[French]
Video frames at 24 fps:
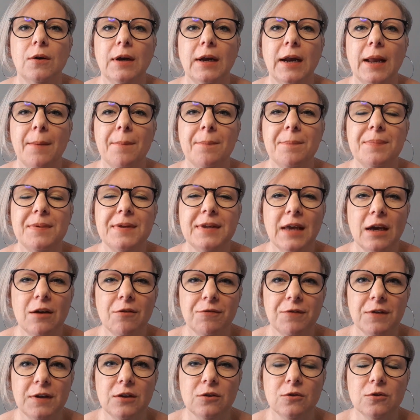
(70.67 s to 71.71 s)
la
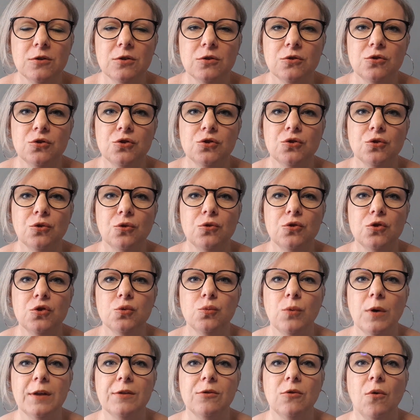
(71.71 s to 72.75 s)
bienveillance que je
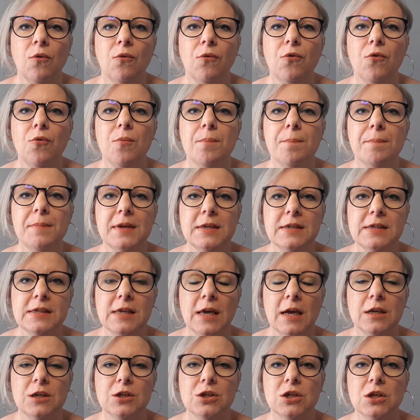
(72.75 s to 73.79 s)
reçois dans vos
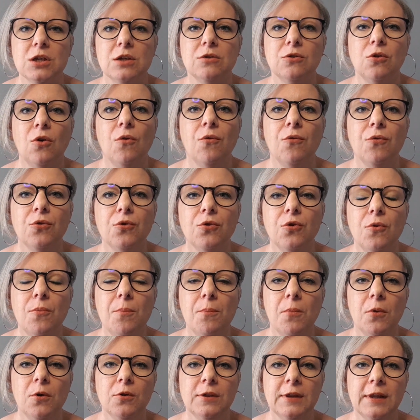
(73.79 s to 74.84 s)
messages, dans vos
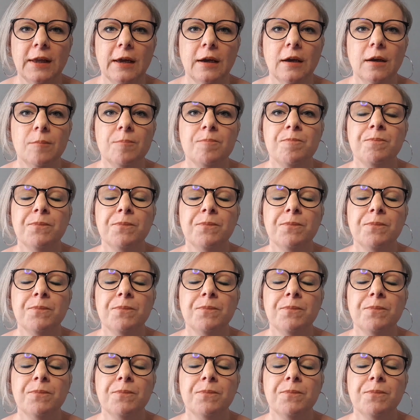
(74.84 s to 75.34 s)
commentaires.